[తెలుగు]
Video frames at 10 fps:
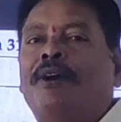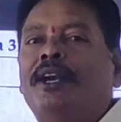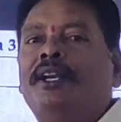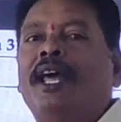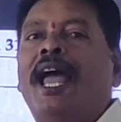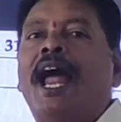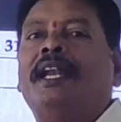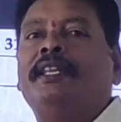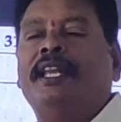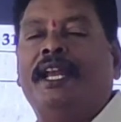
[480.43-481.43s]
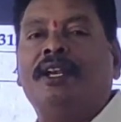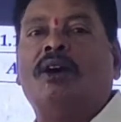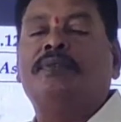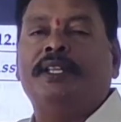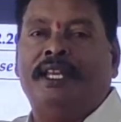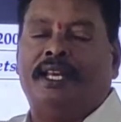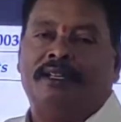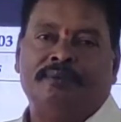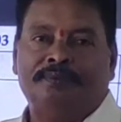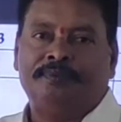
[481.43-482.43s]
ఫండ్ అట్ ది ఎండ్ ఆఫ్ ది
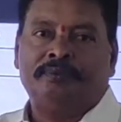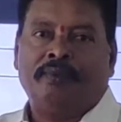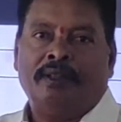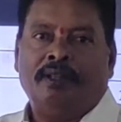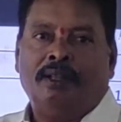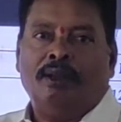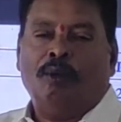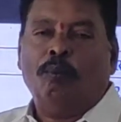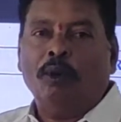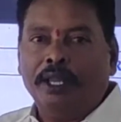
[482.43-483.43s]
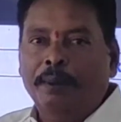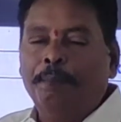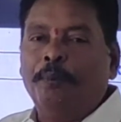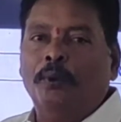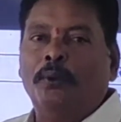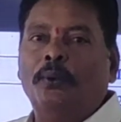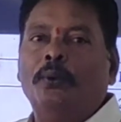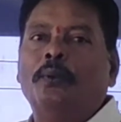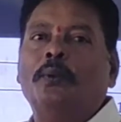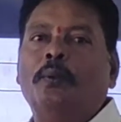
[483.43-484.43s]
ఇయర్ ముగింపు
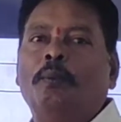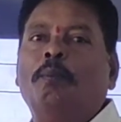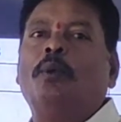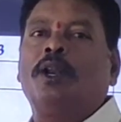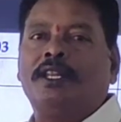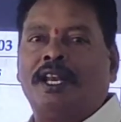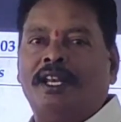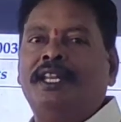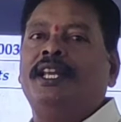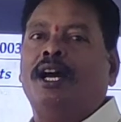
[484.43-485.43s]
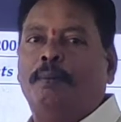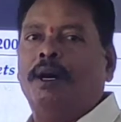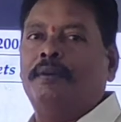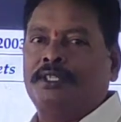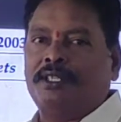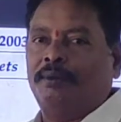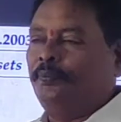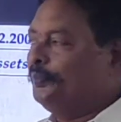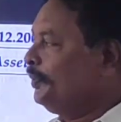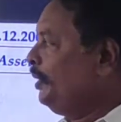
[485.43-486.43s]
మూలధన నిధిగా భావిస్తాం
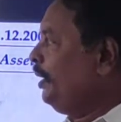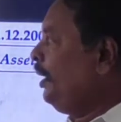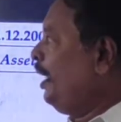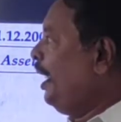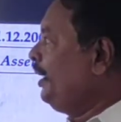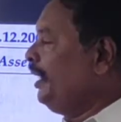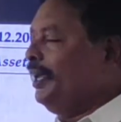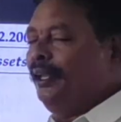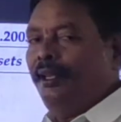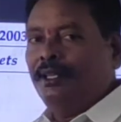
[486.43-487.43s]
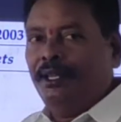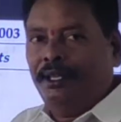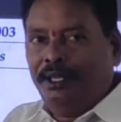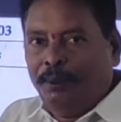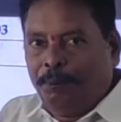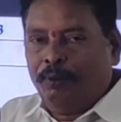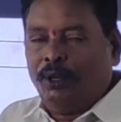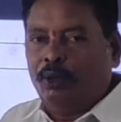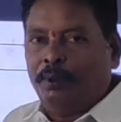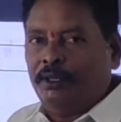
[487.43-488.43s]
అంటే ఇప్పుడు
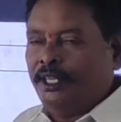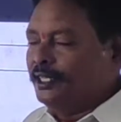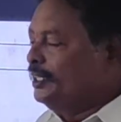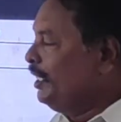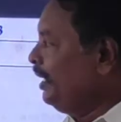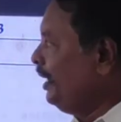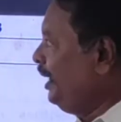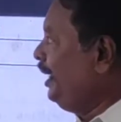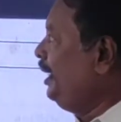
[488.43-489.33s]
వరకు మనం చేసింది ఏంది